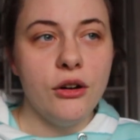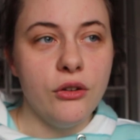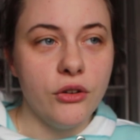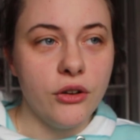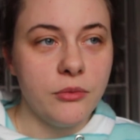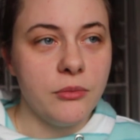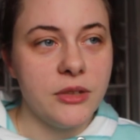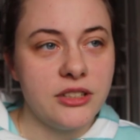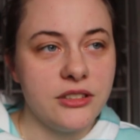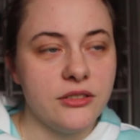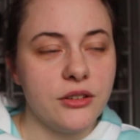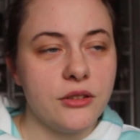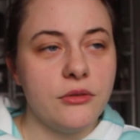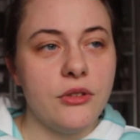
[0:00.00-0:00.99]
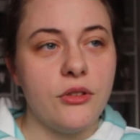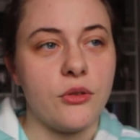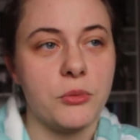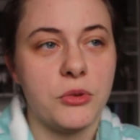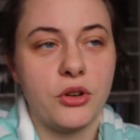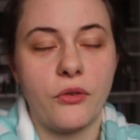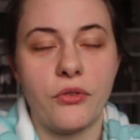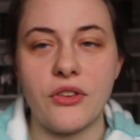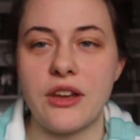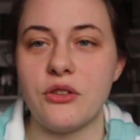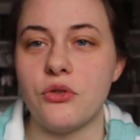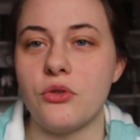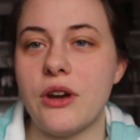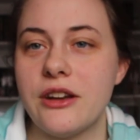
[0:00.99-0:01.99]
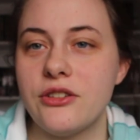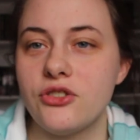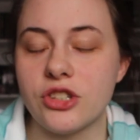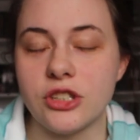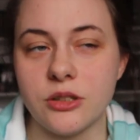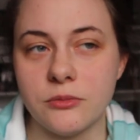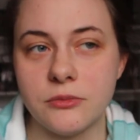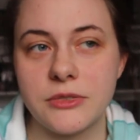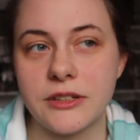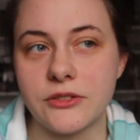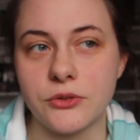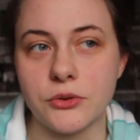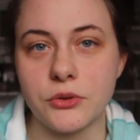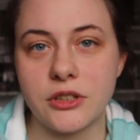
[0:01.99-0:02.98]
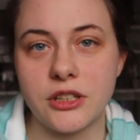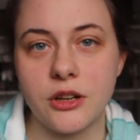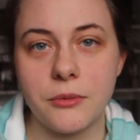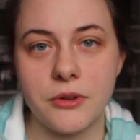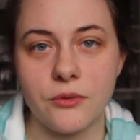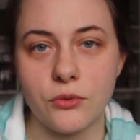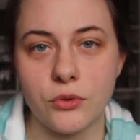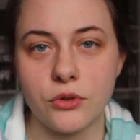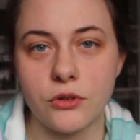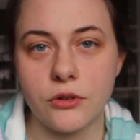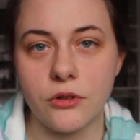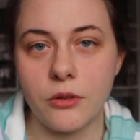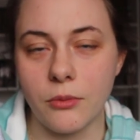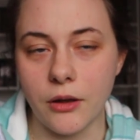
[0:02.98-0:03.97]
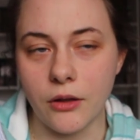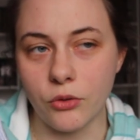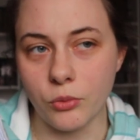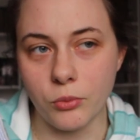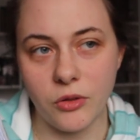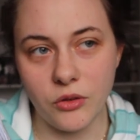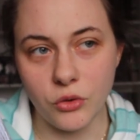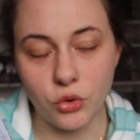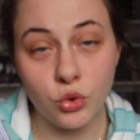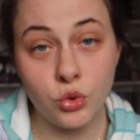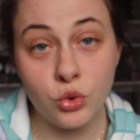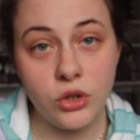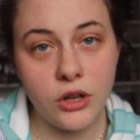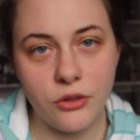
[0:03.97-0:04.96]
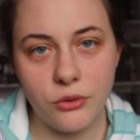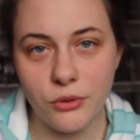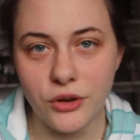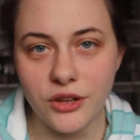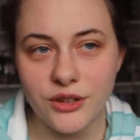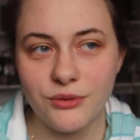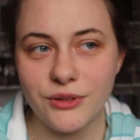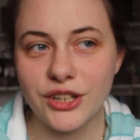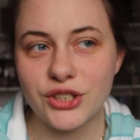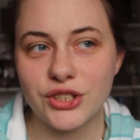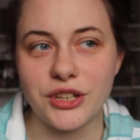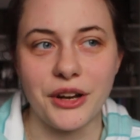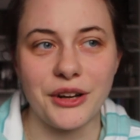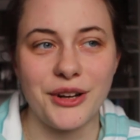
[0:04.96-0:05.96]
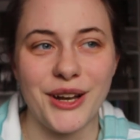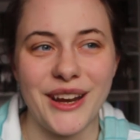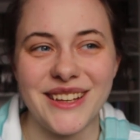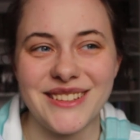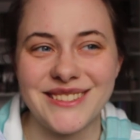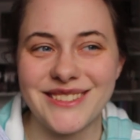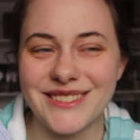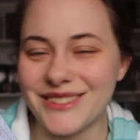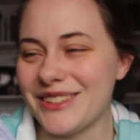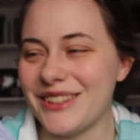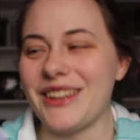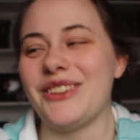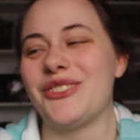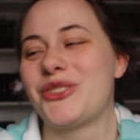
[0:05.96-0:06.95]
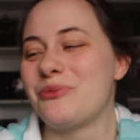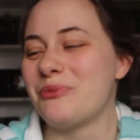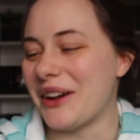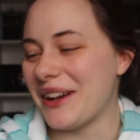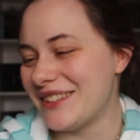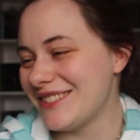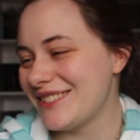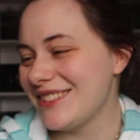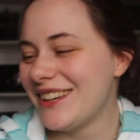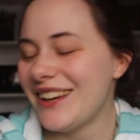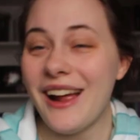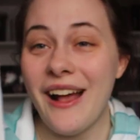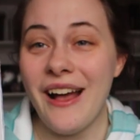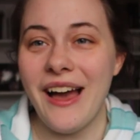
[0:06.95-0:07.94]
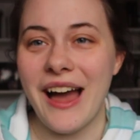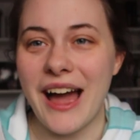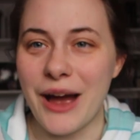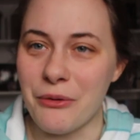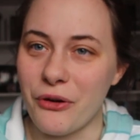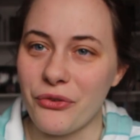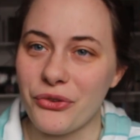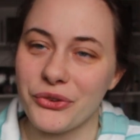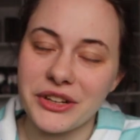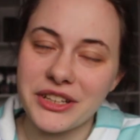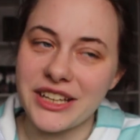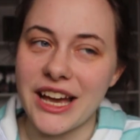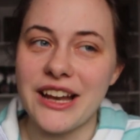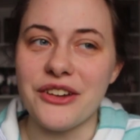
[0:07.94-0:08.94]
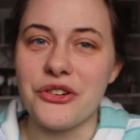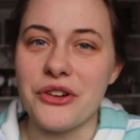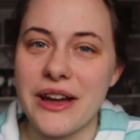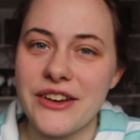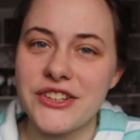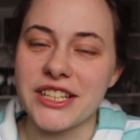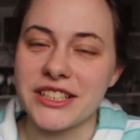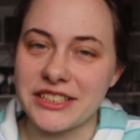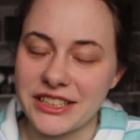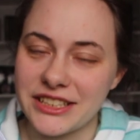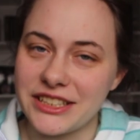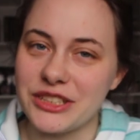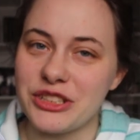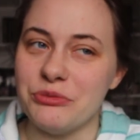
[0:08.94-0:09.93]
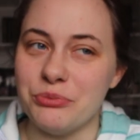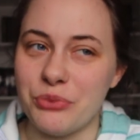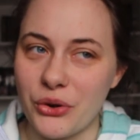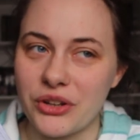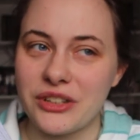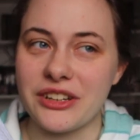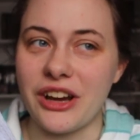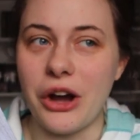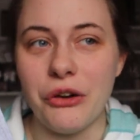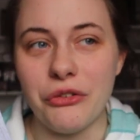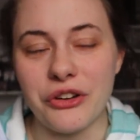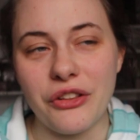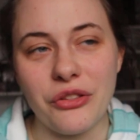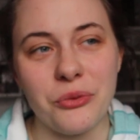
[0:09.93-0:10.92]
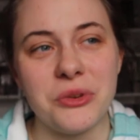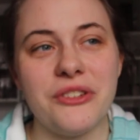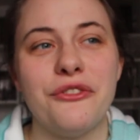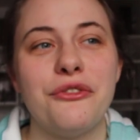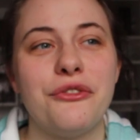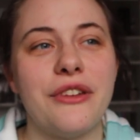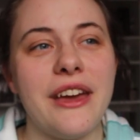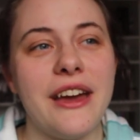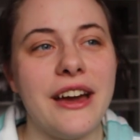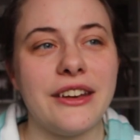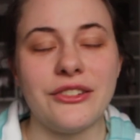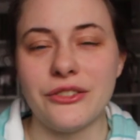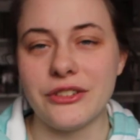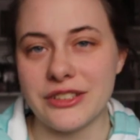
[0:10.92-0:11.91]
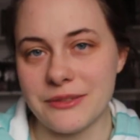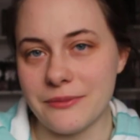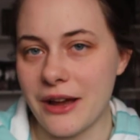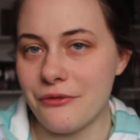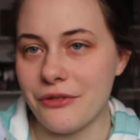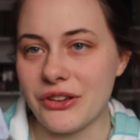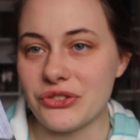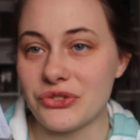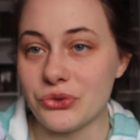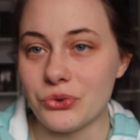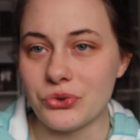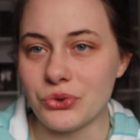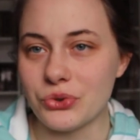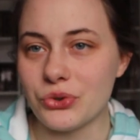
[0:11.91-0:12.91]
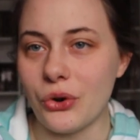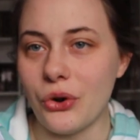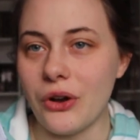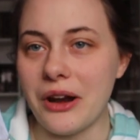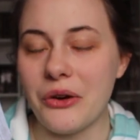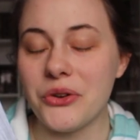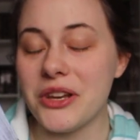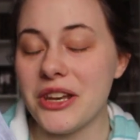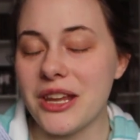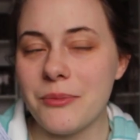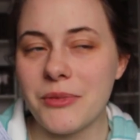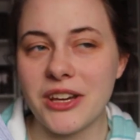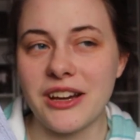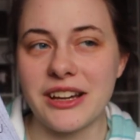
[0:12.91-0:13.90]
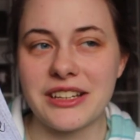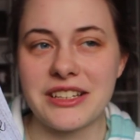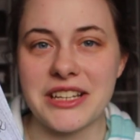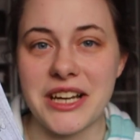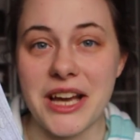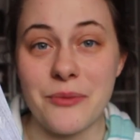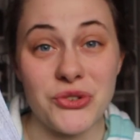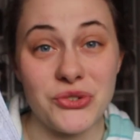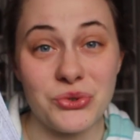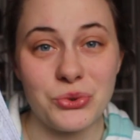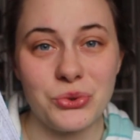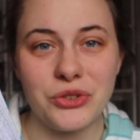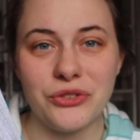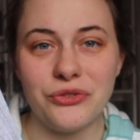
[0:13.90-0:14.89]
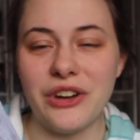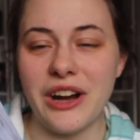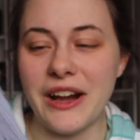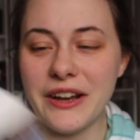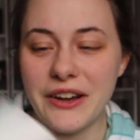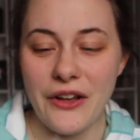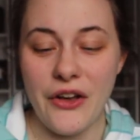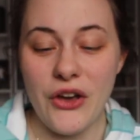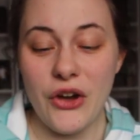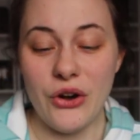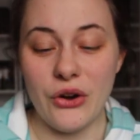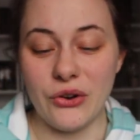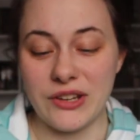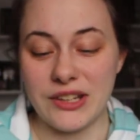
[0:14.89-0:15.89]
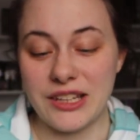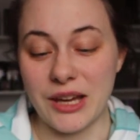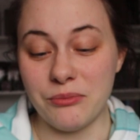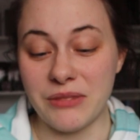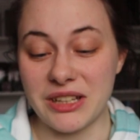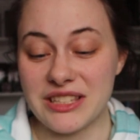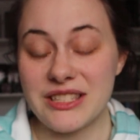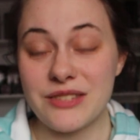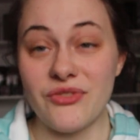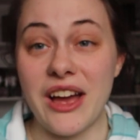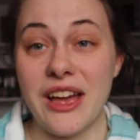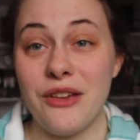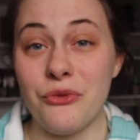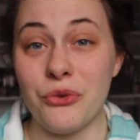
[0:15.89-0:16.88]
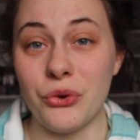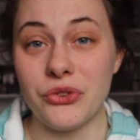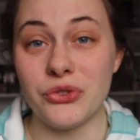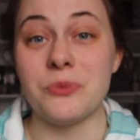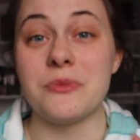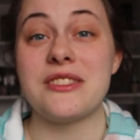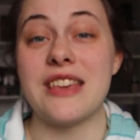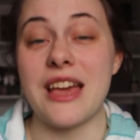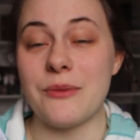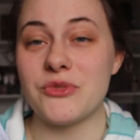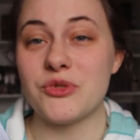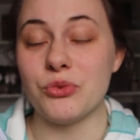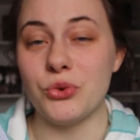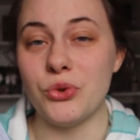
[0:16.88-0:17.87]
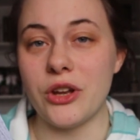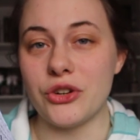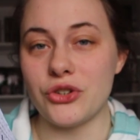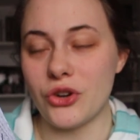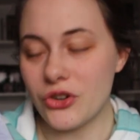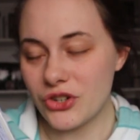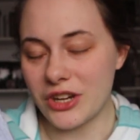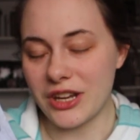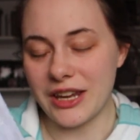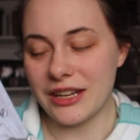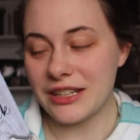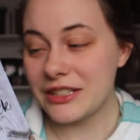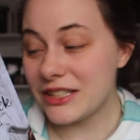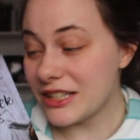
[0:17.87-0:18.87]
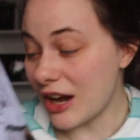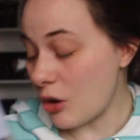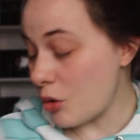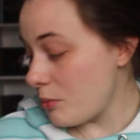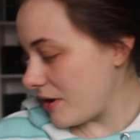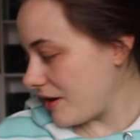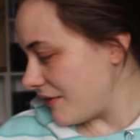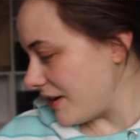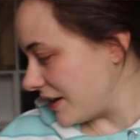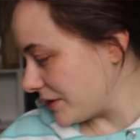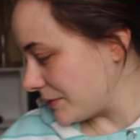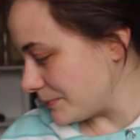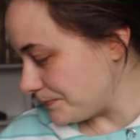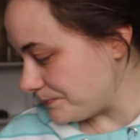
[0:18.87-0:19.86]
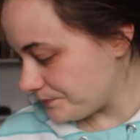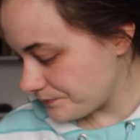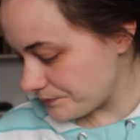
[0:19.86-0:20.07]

Und mich irgendwie so mit auf seine Ranch nimmt. Also ich glaube, ich würde zwar so ein bisschen tun, als würde ich Widerstand leisten. Mein Spaß. Aber auf so eine geile Ranch hatte ich richtig hier Bock drauf. Und dann so mit den Pferden. Und das war einfach so, so toll. Auch die Nebencharaktere haben mir so gut gefallen. Und ich kann Band 2, wo es um Sams Bruder Josh geht, kaum erwarten.